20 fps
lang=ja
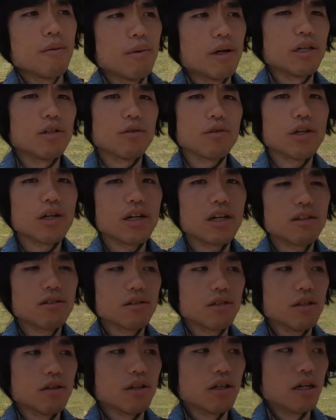まあ、人気があ
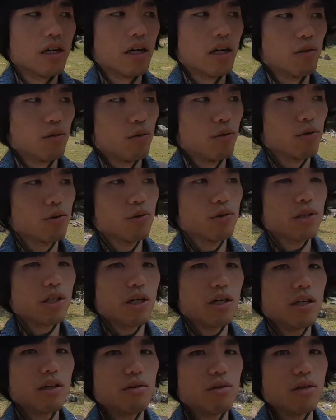るっていうか、あの舗装さ
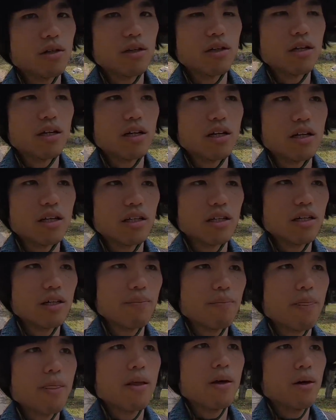れてるって言ったらいいかな、ま
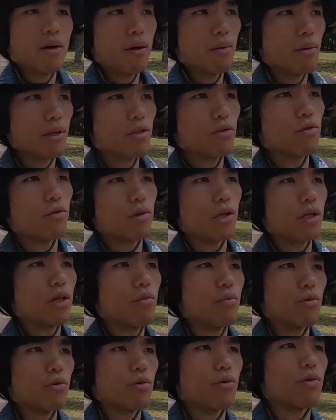あ、ちょっと
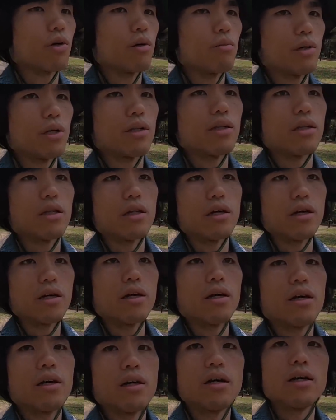建物とかもあってね、